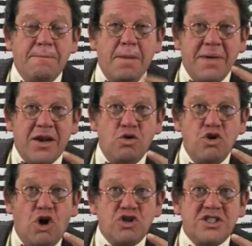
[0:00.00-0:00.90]
ma per
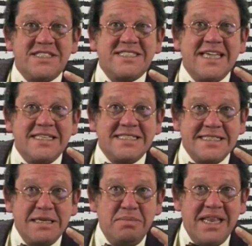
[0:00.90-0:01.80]
noi oggi
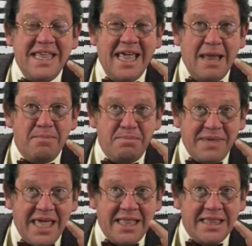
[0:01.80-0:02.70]
sensibili
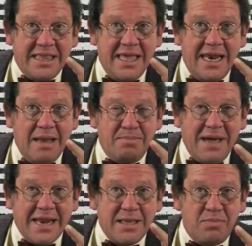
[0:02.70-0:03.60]
all'ambiente la
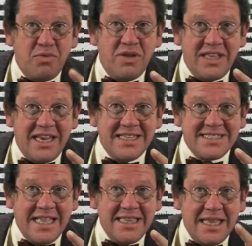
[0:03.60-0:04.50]
parte più
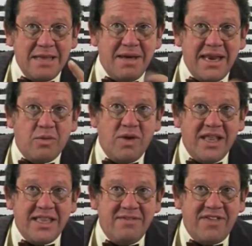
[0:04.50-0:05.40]
interessante rimane
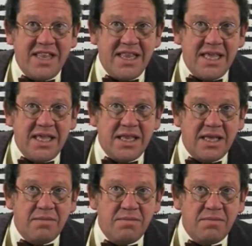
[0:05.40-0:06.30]
quella dei villini.